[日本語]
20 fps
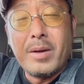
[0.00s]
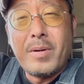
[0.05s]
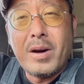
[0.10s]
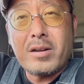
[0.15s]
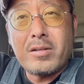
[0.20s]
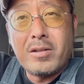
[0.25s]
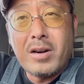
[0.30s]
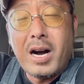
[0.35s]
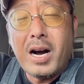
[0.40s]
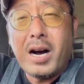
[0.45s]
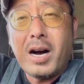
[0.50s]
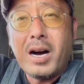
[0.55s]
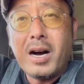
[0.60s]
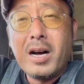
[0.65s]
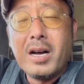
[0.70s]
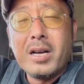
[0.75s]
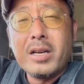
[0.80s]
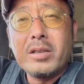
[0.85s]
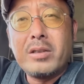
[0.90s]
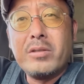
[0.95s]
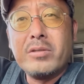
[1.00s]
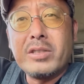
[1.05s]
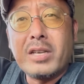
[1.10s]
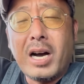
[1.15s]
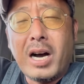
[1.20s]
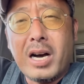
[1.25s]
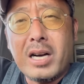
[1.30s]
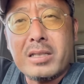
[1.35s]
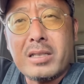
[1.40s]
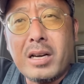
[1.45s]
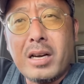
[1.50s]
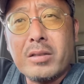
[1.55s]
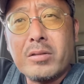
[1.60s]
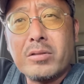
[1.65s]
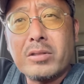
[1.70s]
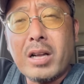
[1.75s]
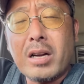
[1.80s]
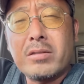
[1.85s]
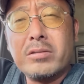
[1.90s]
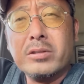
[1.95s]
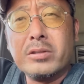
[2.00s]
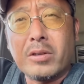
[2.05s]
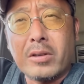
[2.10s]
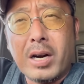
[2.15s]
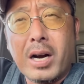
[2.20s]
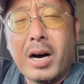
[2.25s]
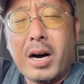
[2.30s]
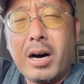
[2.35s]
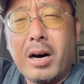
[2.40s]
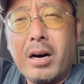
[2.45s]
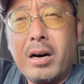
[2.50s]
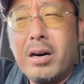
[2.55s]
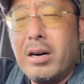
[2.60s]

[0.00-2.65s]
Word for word: 箱が、急にハザードをたくんよな。